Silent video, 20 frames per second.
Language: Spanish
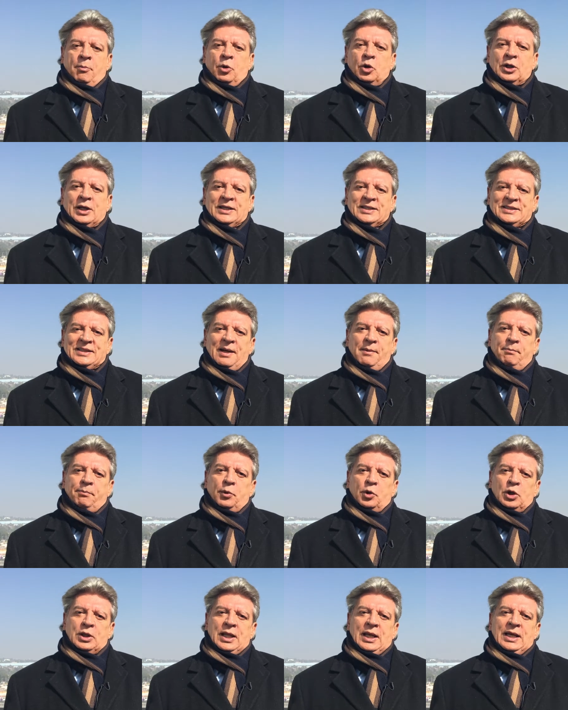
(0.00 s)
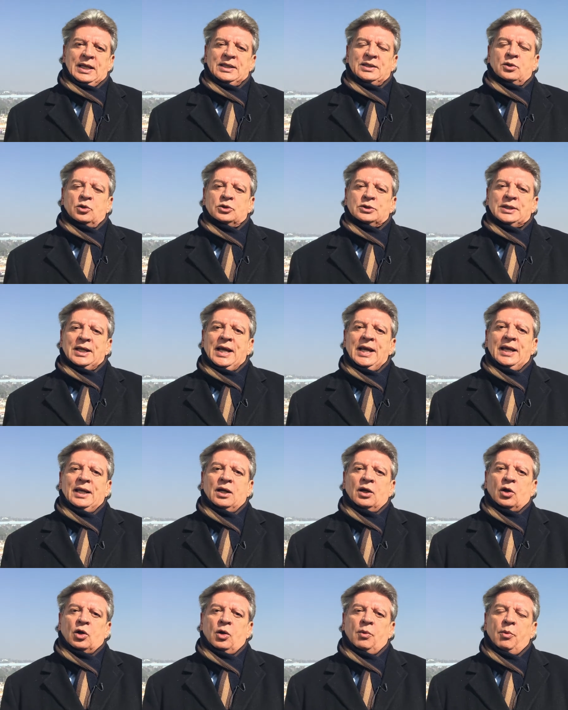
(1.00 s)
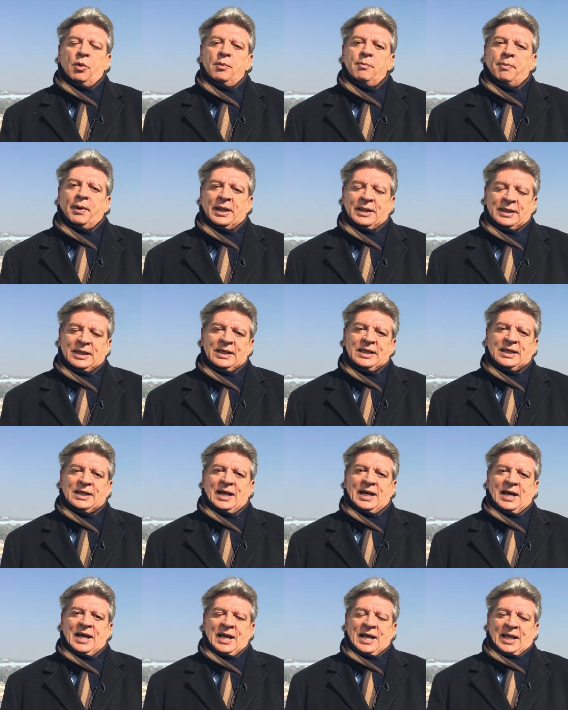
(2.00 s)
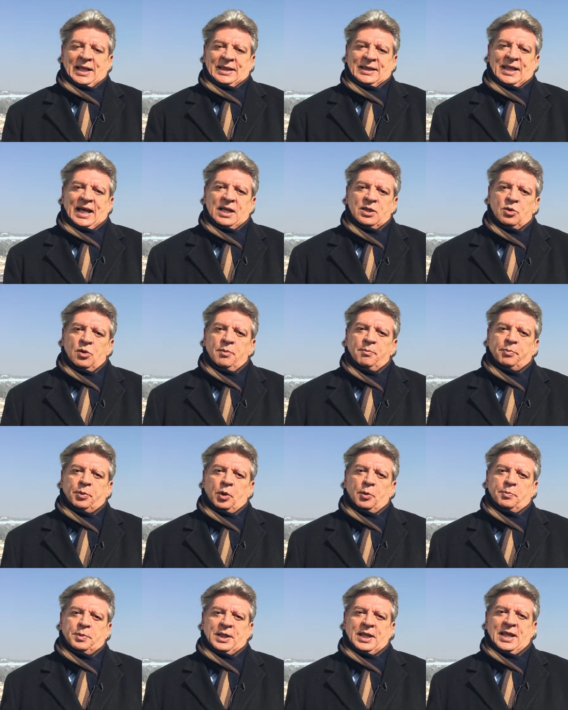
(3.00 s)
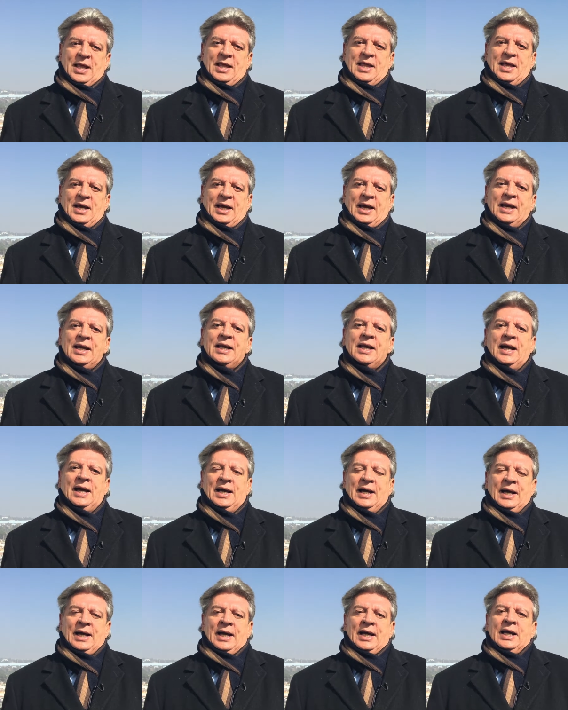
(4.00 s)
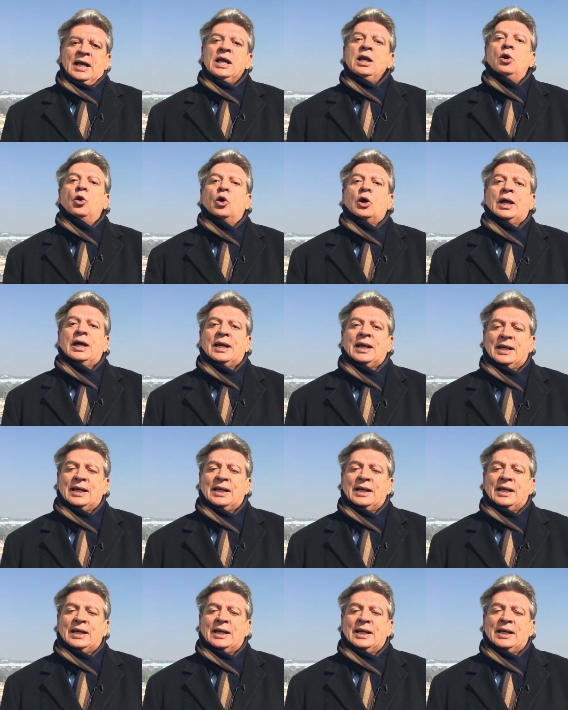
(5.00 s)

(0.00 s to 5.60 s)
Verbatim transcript: porque están por delitos de robo en pandilla, daño en propiedad ajena y lo que